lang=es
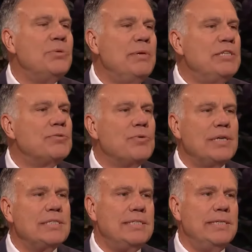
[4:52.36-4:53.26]
es
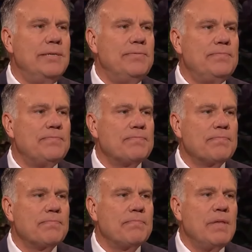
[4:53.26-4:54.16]
ser digno
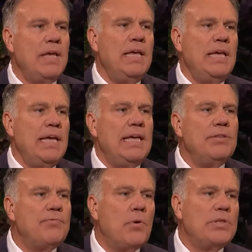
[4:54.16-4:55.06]
de
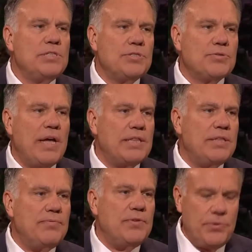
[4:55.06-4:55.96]
confianza. En
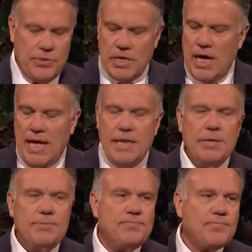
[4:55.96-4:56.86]
la guía para la
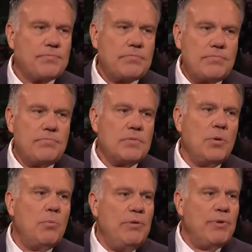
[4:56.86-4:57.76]
fortaleza de la
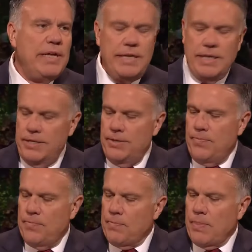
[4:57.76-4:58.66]
juventud
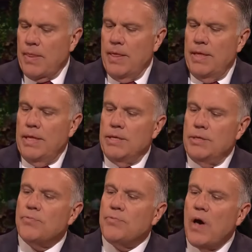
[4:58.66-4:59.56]
leemos,
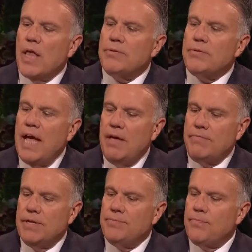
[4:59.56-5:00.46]
Tu
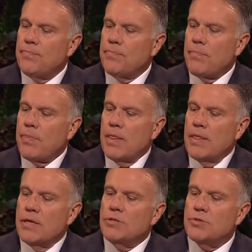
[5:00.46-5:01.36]
Padre Celestial
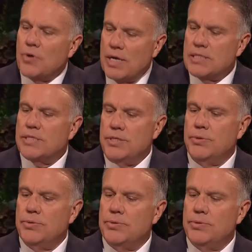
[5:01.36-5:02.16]
confía en ti,